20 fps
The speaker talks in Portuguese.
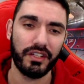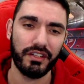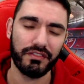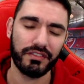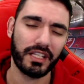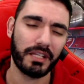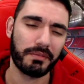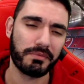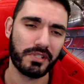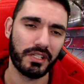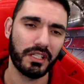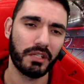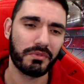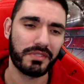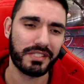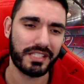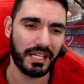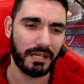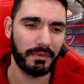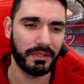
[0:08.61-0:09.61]
É verdade pessoal, é um
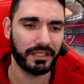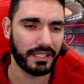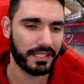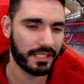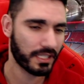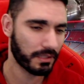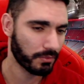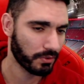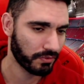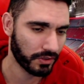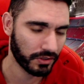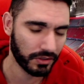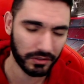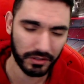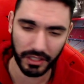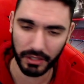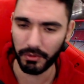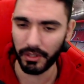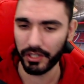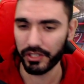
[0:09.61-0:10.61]
sábado trazer o meu vídeo
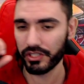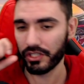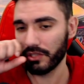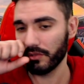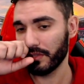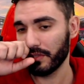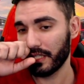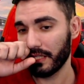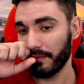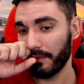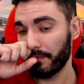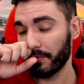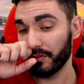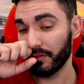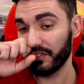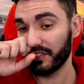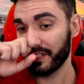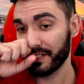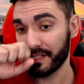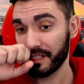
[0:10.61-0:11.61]
de rewards que eu acabei por
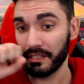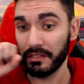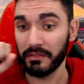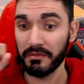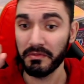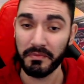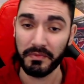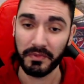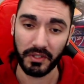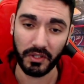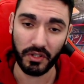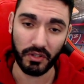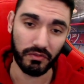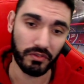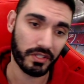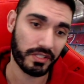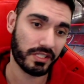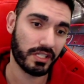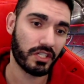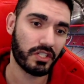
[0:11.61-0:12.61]
não trazer com
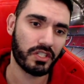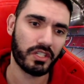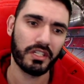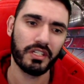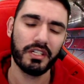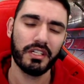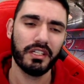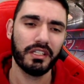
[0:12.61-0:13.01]
vocês.